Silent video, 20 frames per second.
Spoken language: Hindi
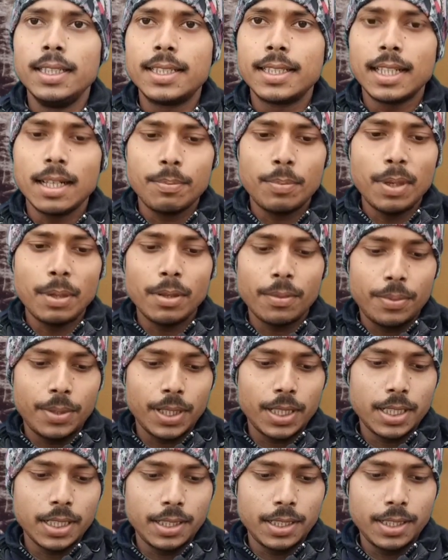इसका पावर
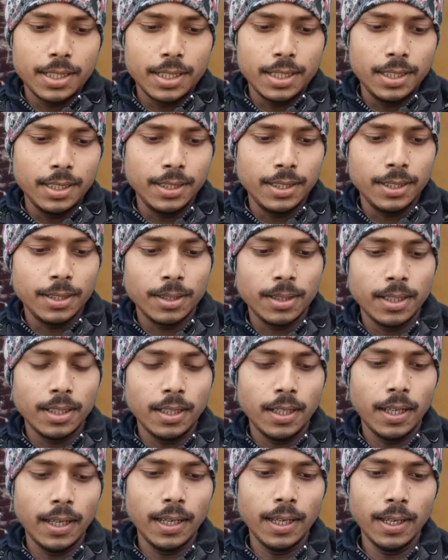फैक्टर देख
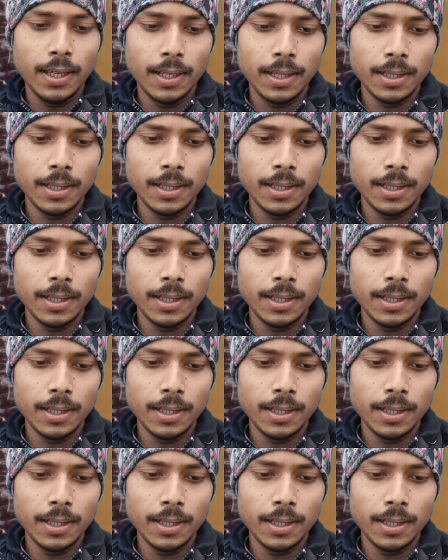लीजिए